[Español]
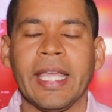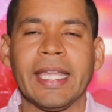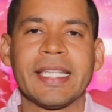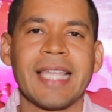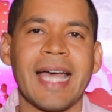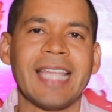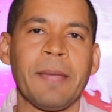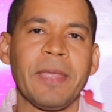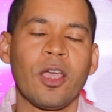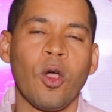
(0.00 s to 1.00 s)
quien está
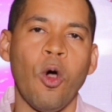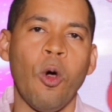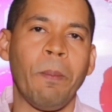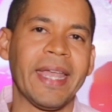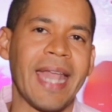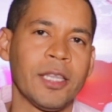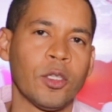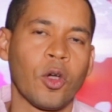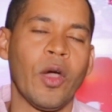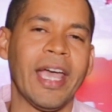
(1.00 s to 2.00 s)
también
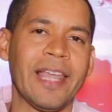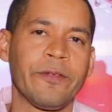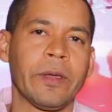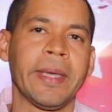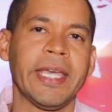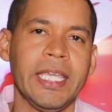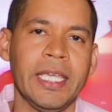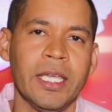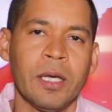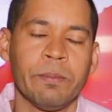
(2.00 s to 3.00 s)
cooperando con el
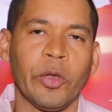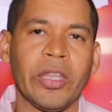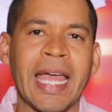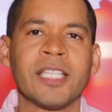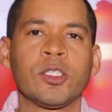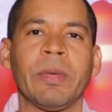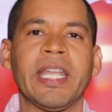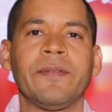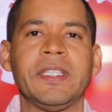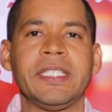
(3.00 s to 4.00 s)
FBI? ¿Podría esto
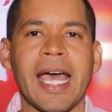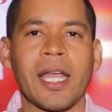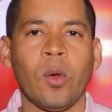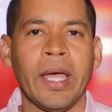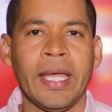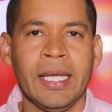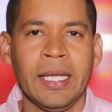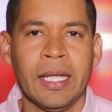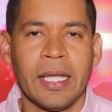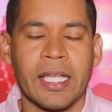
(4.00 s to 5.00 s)
beneficiarlo a él?